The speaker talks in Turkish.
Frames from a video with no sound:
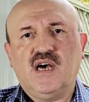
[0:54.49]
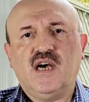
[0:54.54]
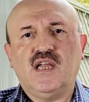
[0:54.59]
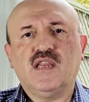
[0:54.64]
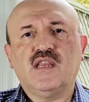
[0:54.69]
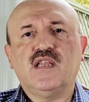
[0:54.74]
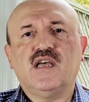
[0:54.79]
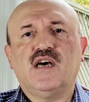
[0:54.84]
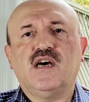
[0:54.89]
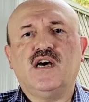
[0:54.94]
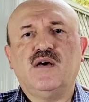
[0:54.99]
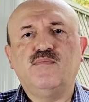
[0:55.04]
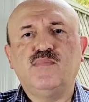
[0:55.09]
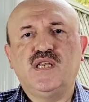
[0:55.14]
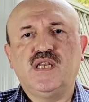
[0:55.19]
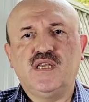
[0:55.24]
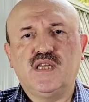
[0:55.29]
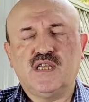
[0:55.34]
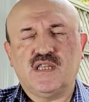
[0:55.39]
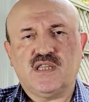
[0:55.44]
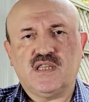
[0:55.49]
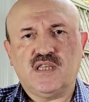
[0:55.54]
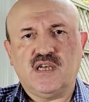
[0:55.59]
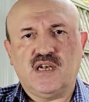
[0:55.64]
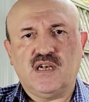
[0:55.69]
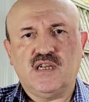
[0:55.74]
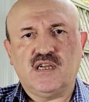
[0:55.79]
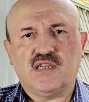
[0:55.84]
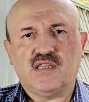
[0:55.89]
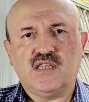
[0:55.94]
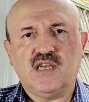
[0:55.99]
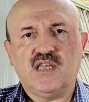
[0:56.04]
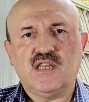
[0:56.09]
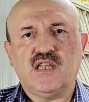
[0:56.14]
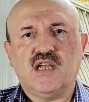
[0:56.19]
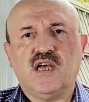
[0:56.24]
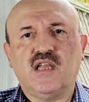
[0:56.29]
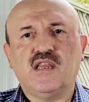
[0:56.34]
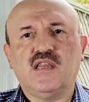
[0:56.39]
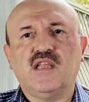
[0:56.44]
Allah'a
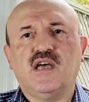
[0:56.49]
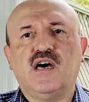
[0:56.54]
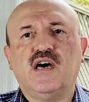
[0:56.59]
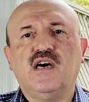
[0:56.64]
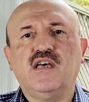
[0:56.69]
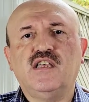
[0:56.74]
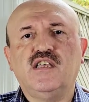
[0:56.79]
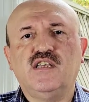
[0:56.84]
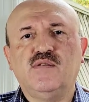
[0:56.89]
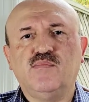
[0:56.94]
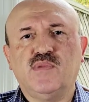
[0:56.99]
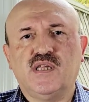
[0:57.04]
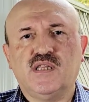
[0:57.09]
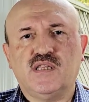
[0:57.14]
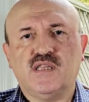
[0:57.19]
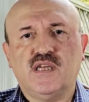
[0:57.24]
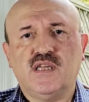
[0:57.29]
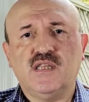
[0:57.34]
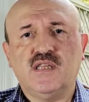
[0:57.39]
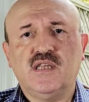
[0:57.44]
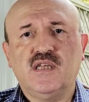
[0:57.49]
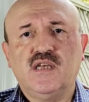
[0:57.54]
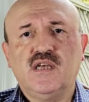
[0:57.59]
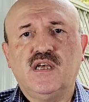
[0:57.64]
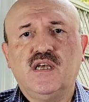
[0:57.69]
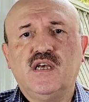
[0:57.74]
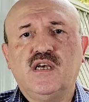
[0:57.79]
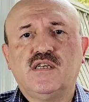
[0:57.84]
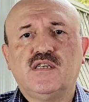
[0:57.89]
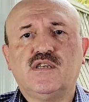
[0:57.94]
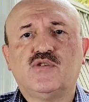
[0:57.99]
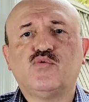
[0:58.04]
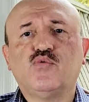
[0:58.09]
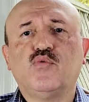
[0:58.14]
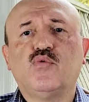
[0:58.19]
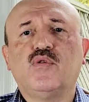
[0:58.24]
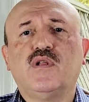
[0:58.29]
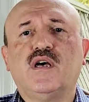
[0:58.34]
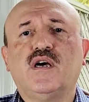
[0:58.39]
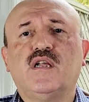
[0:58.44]
minnettarlıktan, Allah'a imandan,
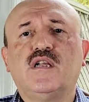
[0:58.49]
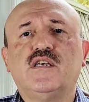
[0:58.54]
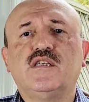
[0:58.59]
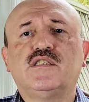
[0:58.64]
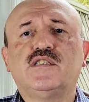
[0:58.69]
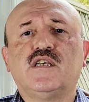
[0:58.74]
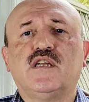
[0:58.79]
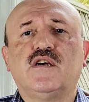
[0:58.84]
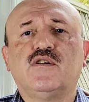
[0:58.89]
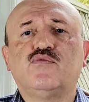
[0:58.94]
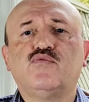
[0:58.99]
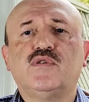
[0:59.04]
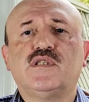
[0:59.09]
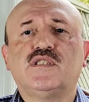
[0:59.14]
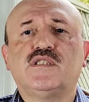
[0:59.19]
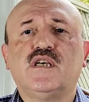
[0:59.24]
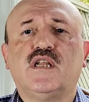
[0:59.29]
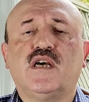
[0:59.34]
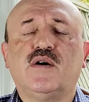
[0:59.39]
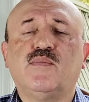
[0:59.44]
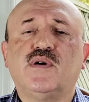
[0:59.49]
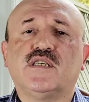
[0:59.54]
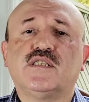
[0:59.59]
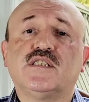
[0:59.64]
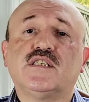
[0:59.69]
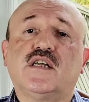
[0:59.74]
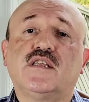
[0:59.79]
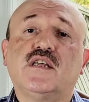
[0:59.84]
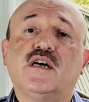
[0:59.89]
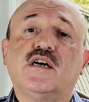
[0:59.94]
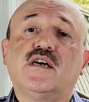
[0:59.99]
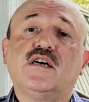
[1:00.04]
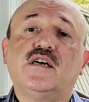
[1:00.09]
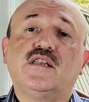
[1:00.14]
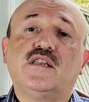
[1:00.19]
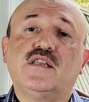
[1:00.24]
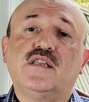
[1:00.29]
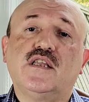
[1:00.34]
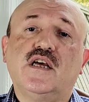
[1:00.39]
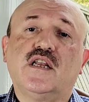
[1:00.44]
Resulullah Aleyhisselatü Vesselam'a
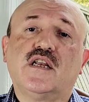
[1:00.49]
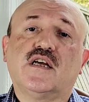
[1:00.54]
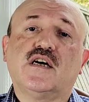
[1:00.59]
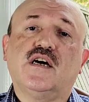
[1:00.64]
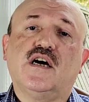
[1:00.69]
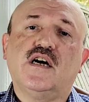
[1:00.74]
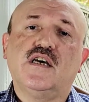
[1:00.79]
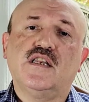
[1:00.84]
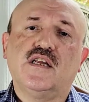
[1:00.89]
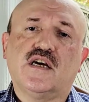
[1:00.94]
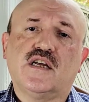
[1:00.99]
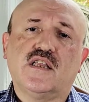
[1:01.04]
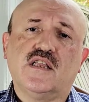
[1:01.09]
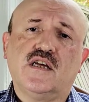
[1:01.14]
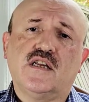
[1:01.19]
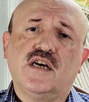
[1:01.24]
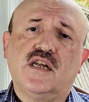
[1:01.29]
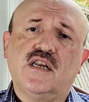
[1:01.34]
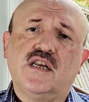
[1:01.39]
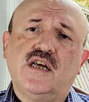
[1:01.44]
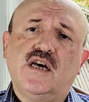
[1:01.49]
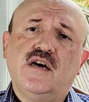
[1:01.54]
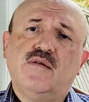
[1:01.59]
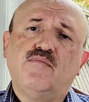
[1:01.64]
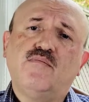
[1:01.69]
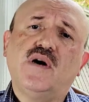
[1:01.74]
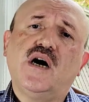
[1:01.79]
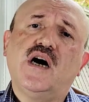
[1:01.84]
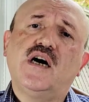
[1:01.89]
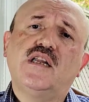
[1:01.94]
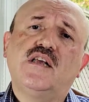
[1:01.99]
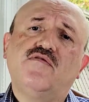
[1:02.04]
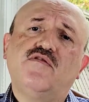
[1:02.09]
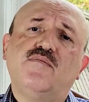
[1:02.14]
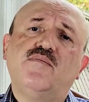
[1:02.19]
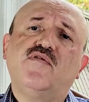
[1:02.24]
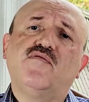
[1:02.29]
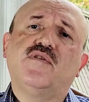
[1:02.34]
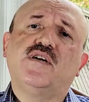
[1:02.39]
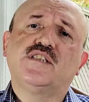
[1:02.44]
sadakatten kaynaklanan
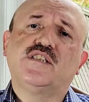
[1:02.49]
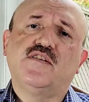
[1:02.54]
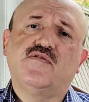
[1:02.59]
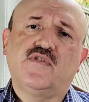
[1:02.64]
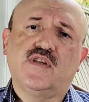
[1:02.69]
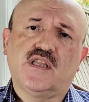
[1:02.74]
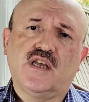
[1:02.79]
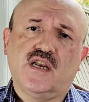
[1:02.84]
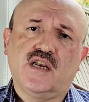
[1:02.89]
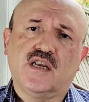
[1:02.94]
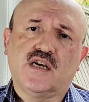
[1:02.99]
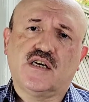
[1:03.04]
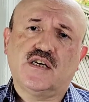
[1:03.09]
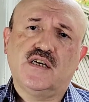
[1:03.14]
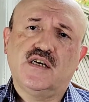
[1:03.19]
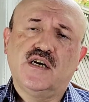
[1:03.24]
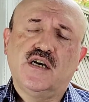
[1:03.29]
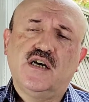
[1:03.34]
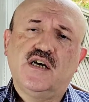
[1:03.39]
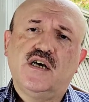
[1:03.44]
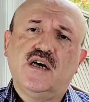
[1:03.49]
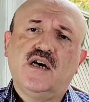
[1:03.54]
manevi bir vazifedarlık.